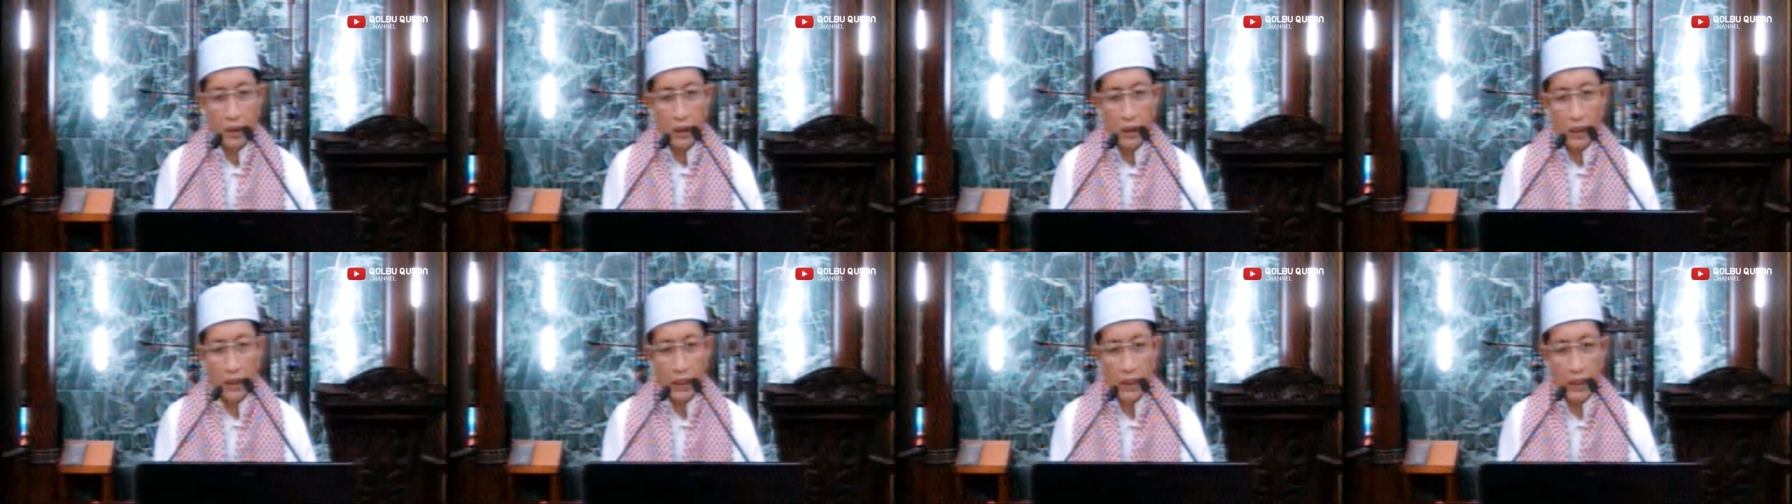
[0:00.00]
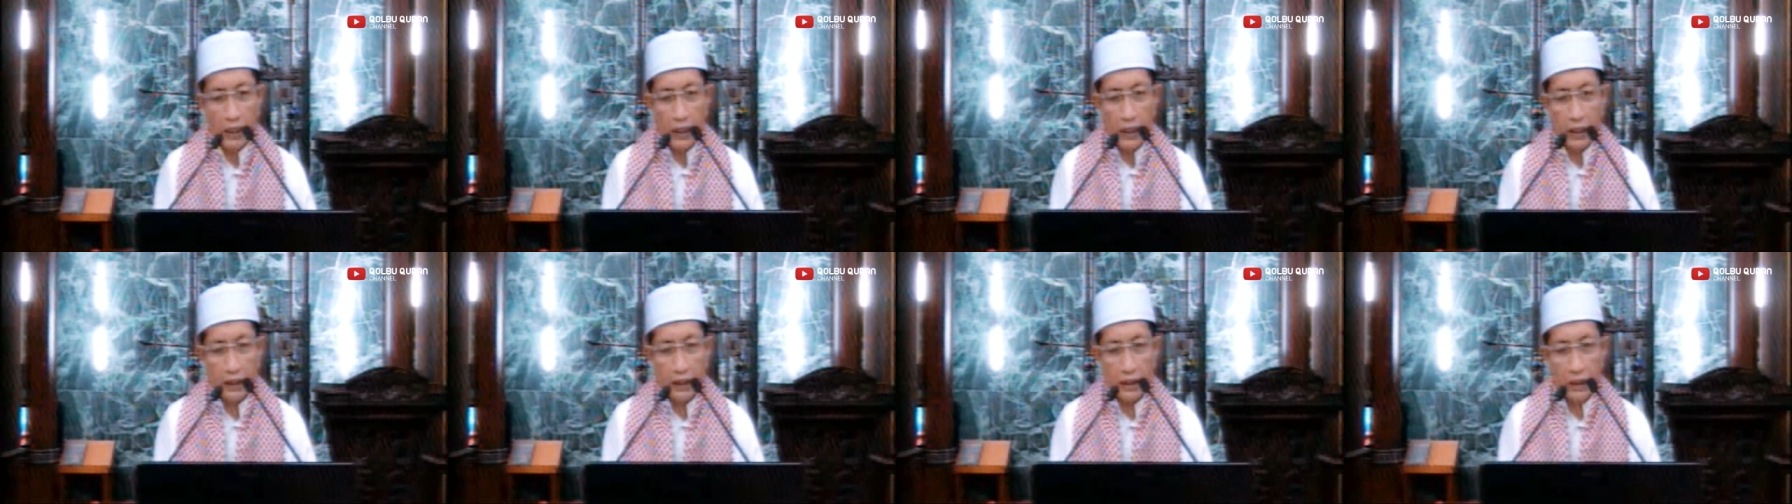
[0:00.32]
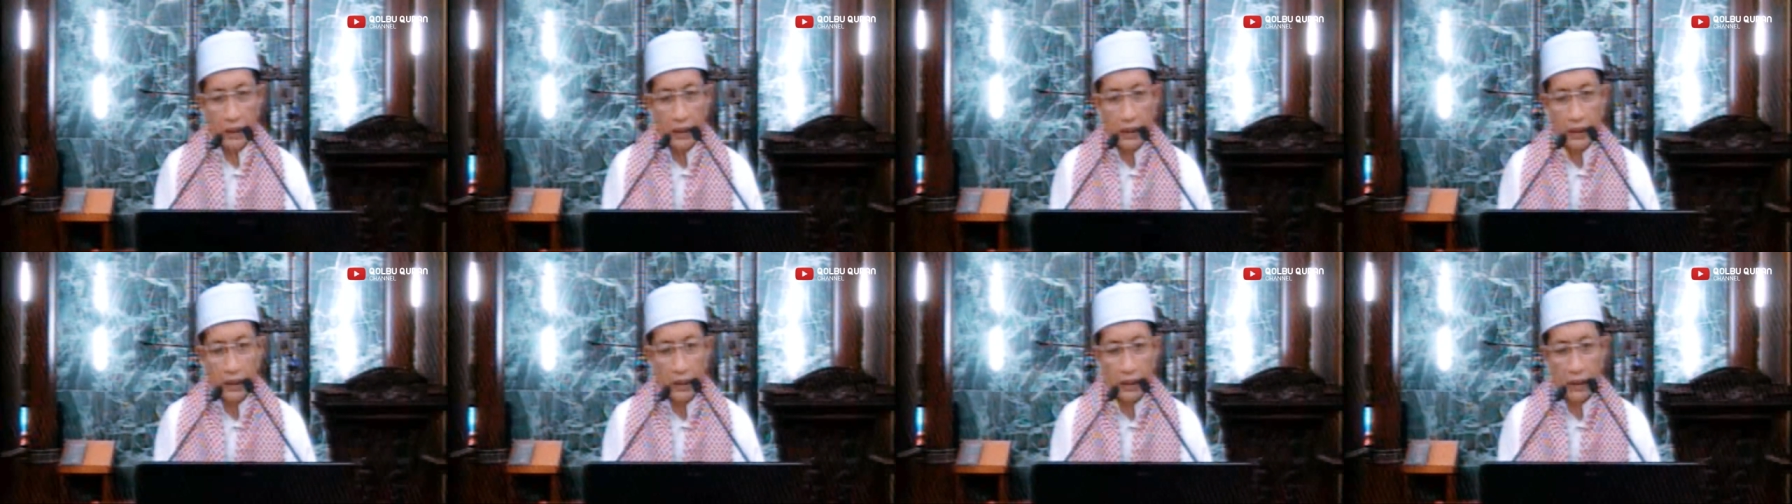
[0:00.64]
Ala
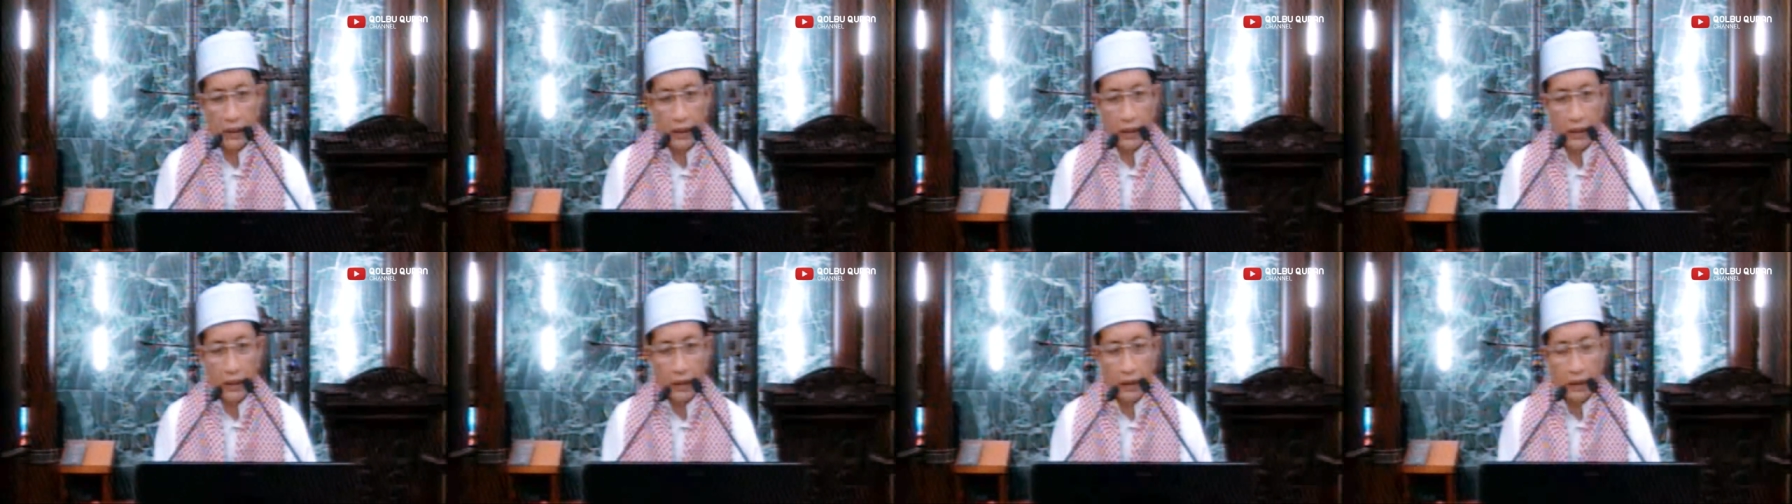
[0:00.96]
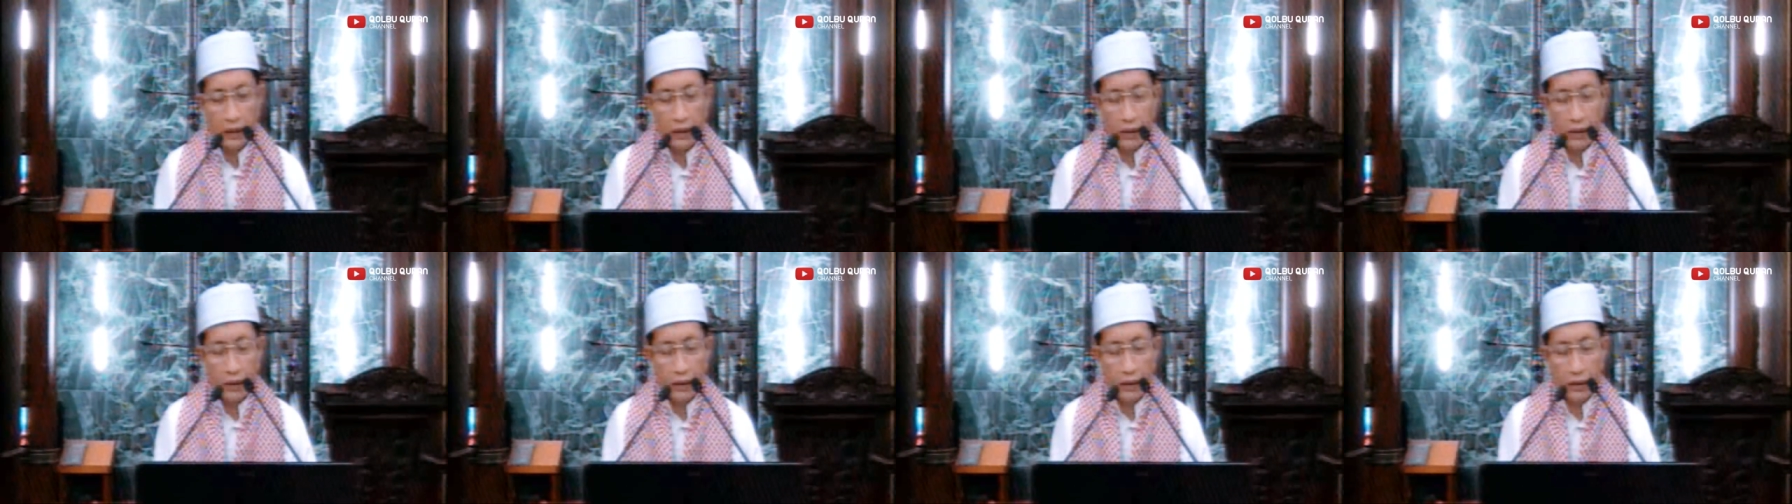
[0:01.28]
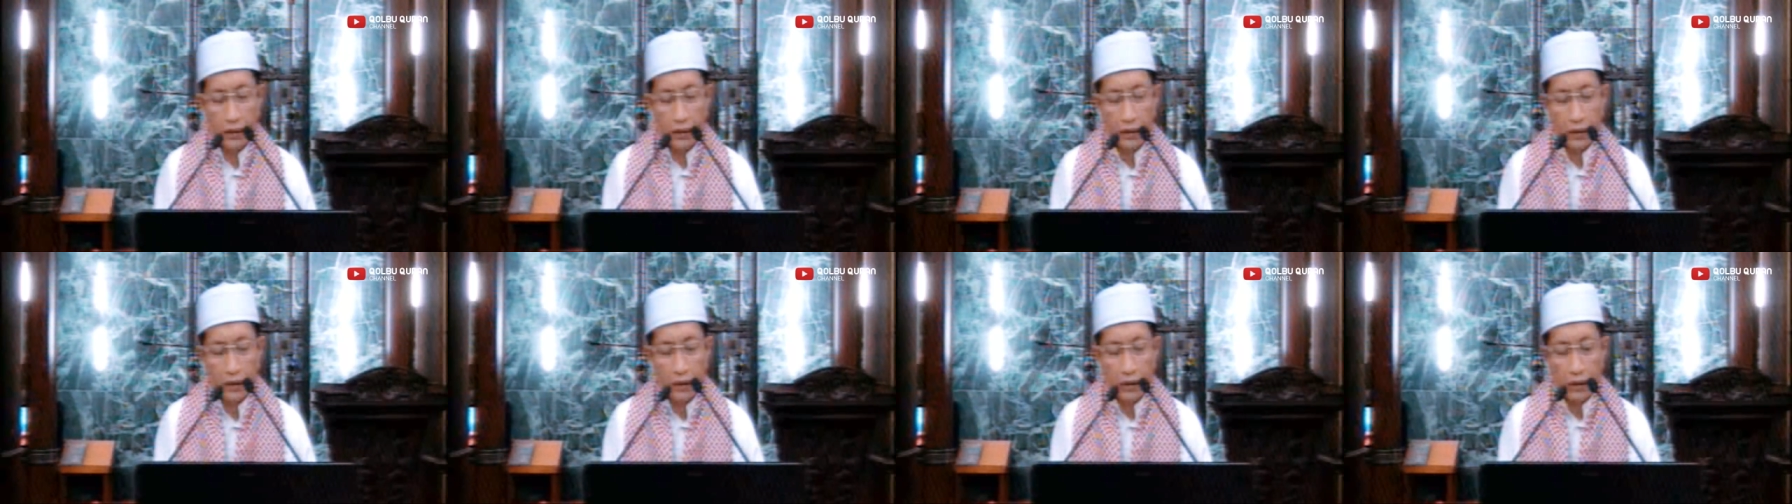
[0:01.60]
hadhihi niyah
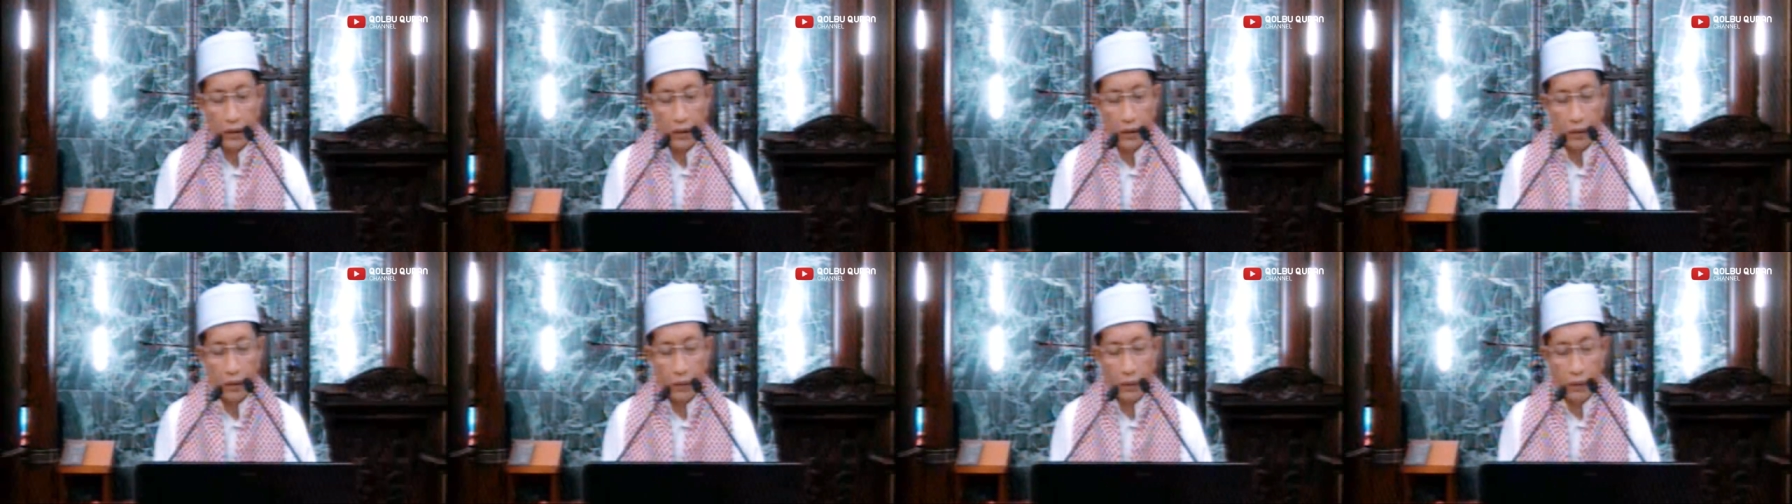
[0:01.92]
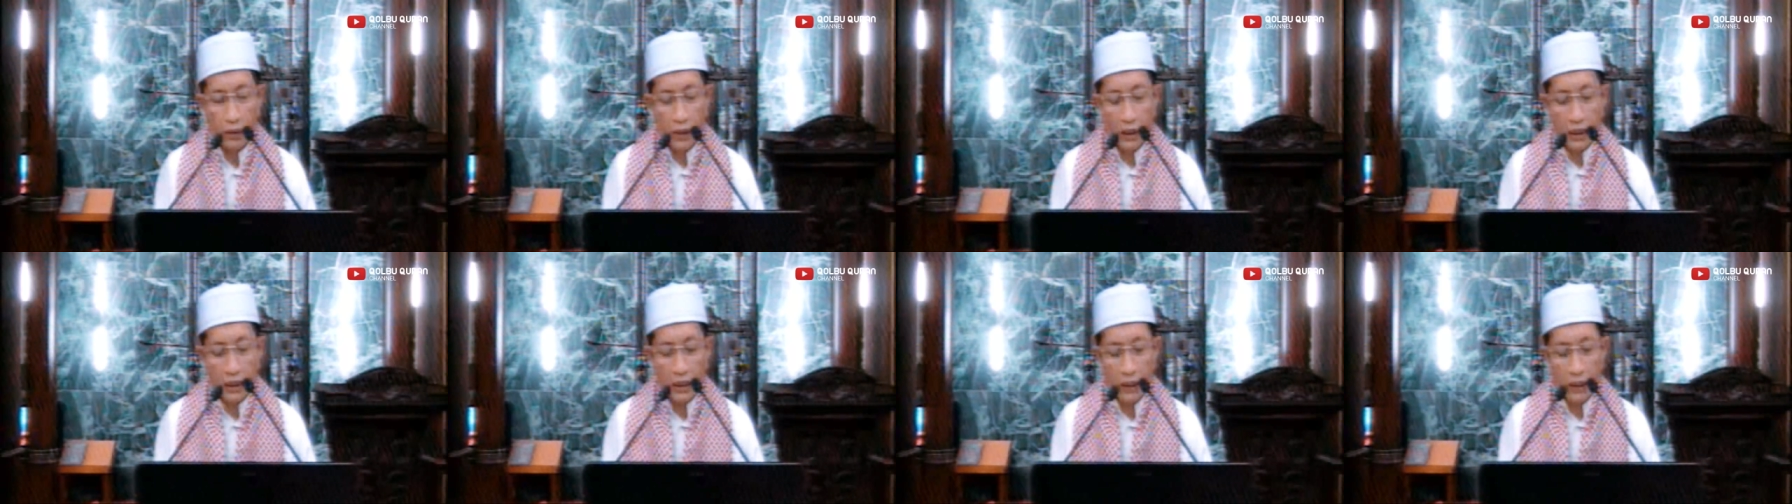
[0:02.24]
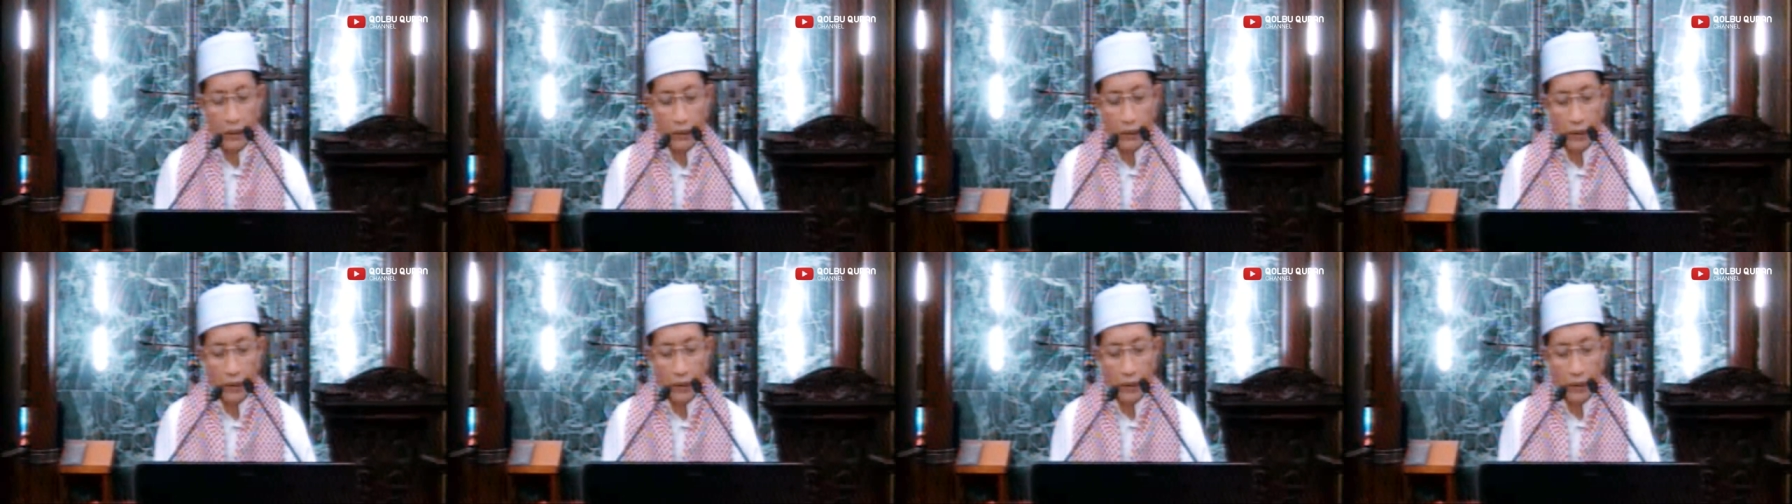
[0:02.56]
wa ala